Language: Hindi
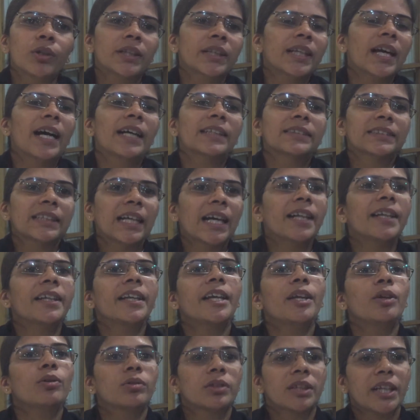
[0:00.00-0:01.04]
वो इतना
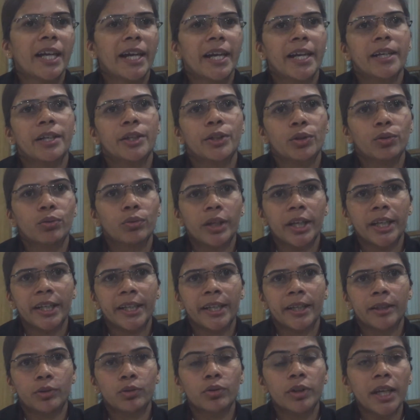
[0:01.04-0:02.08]
आसान नहीं होता है लड़कियों के
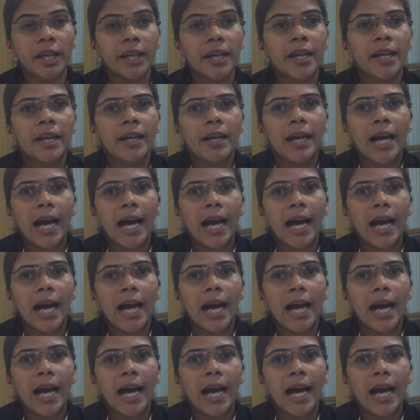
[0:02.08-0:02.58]
लिए क्योंकि